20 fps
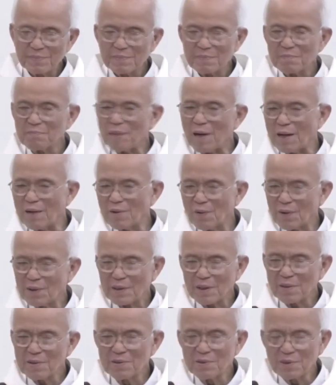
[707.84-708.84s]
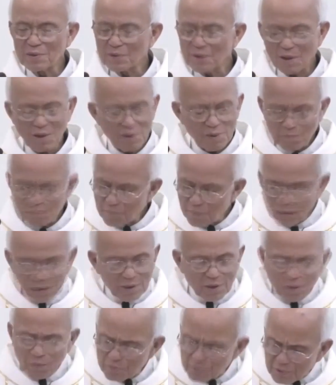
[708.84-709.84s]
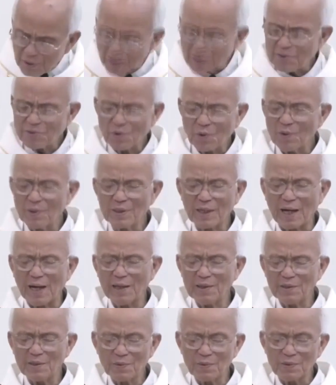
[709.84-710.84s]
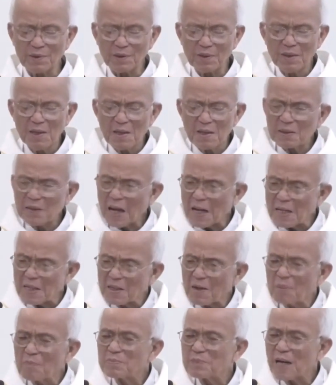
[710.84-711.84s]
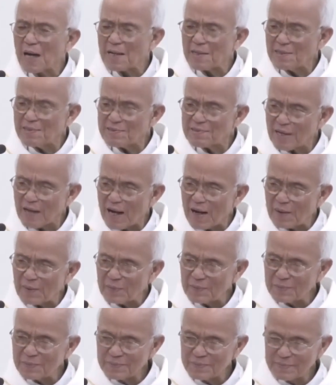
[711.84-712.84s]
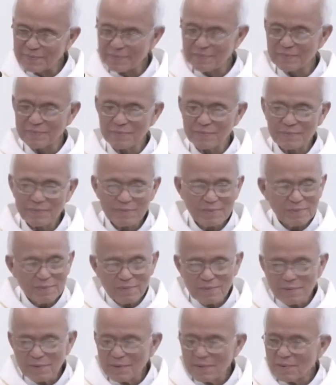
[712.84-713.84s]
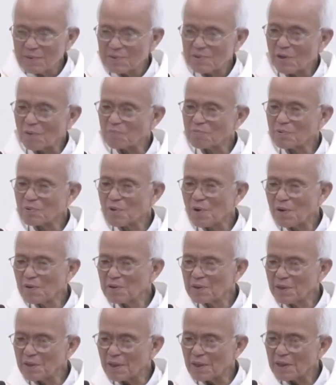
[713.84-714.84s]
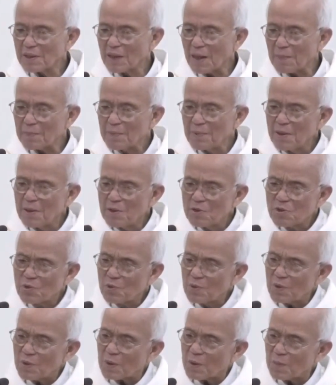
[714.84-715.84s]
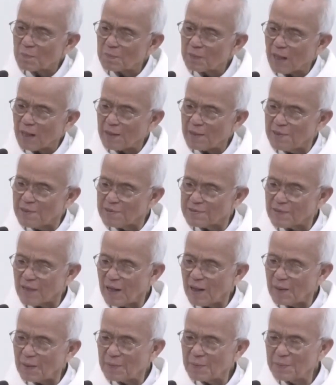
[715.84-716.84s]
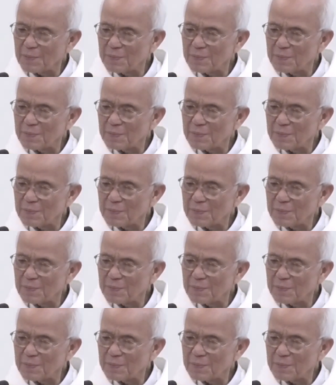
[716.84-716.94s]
bà nói cái gương đó mình không thể chối cãi đâu được thầy không thấy sao chồng con nghiện ngập chúa không thấy sao